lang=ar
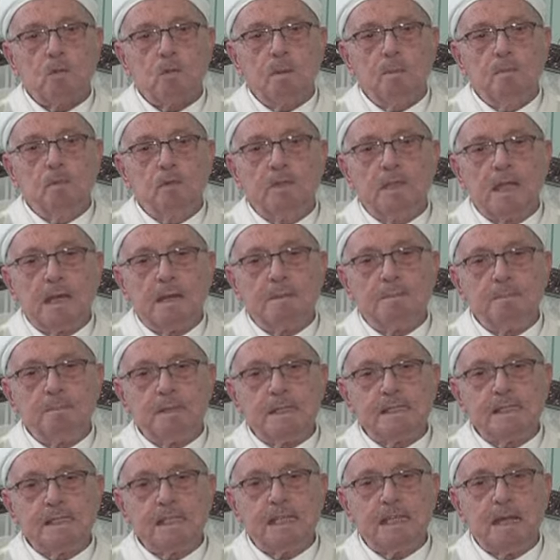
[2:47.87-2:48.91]

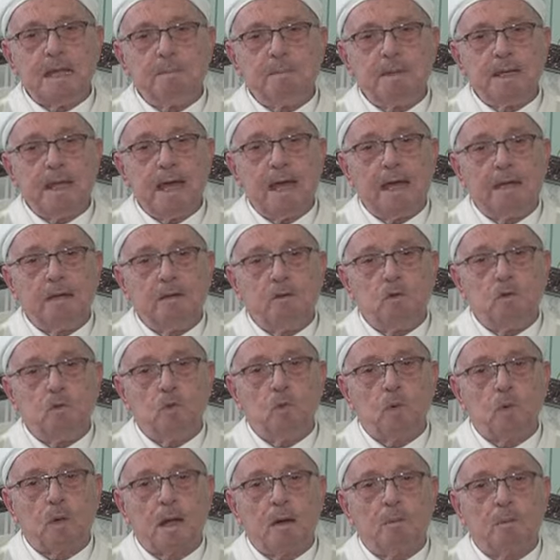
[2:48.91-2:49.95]
ومتلمسين منها
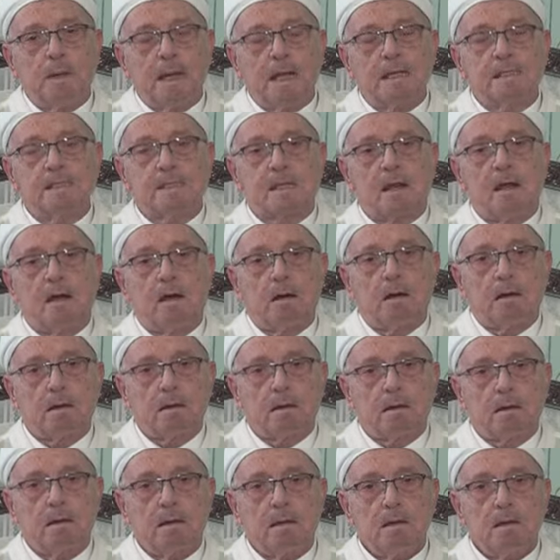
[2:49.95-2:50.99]
النور والأسرار
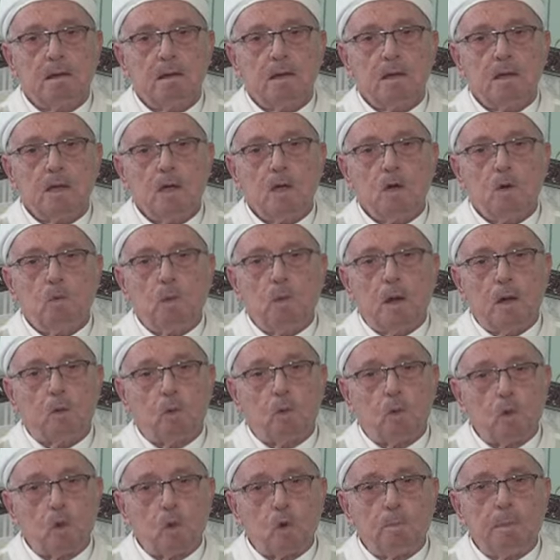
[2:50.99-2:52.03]

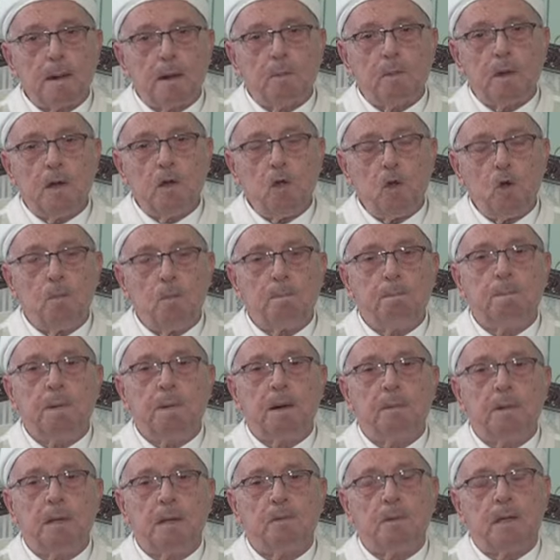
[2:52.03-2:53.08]
والقرب والحب
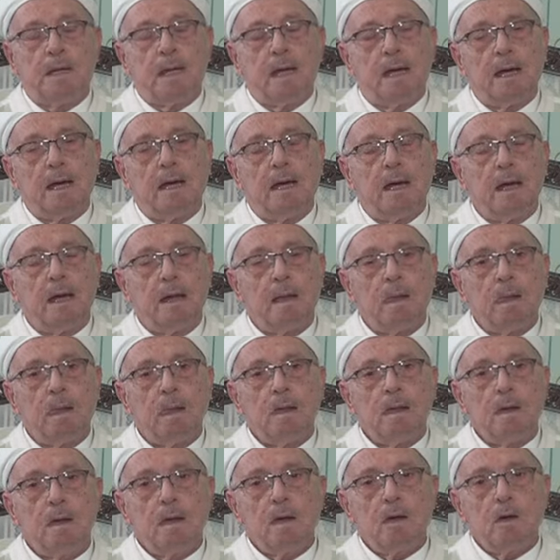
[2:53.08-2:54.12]
والولاء
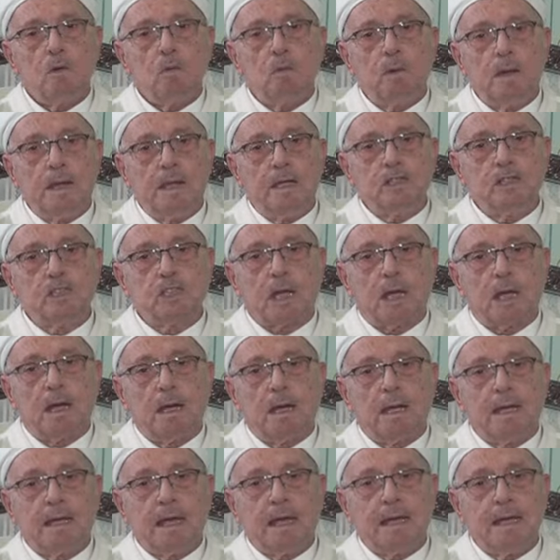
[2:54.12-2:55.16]
والعشق
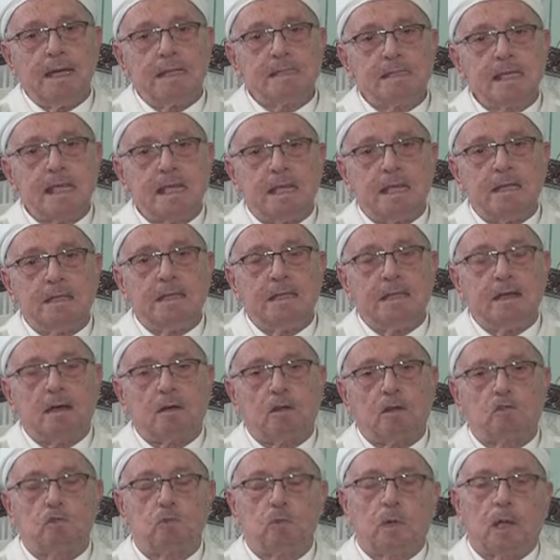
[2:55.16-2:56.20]
لك يا سيدي يا
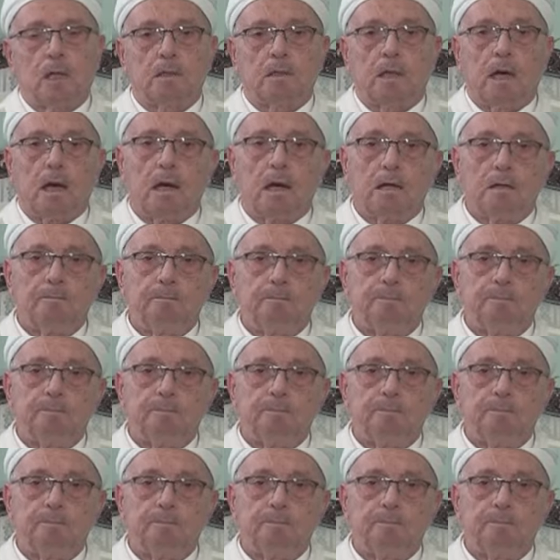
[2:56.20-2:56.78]
رسول الله